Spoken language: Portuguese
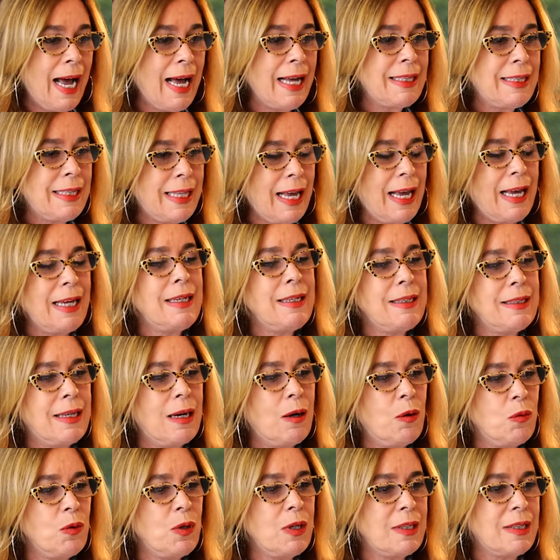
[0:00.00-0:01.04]
até então
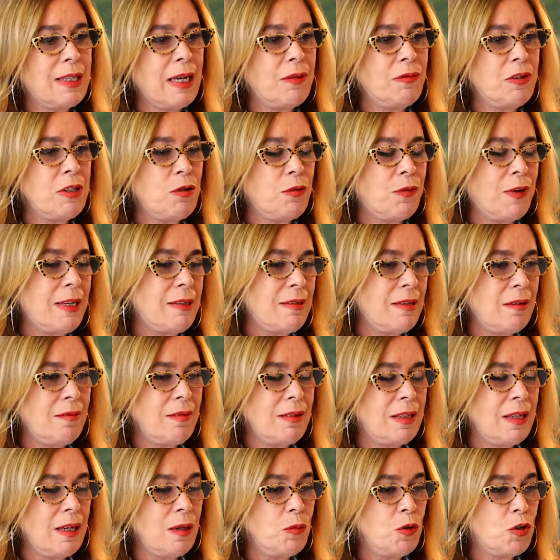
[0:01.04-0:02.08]
então o que estava se fazendo em
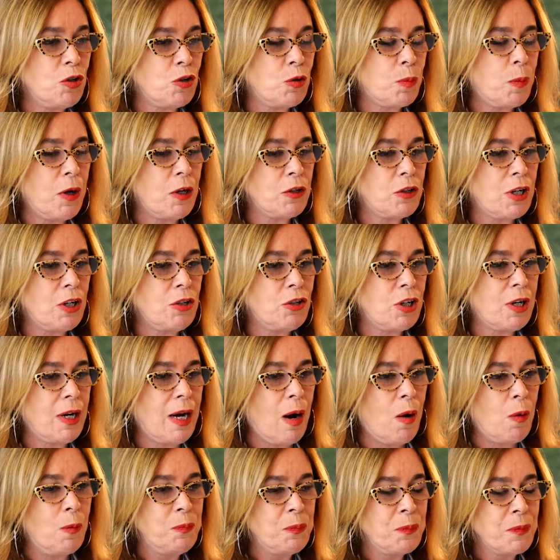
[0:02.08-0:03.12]
termos de esporte
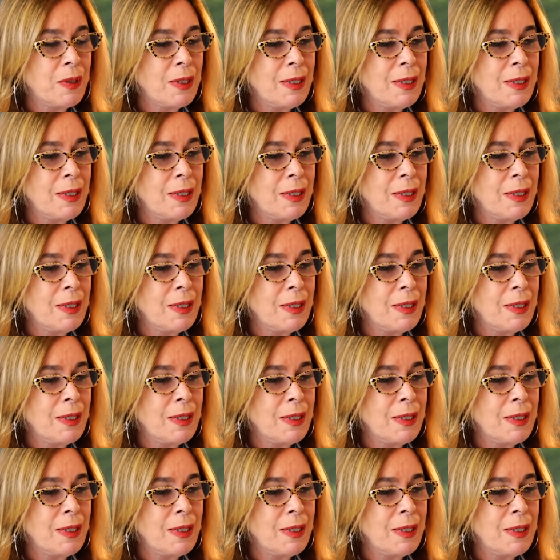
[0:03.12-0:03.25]
radical.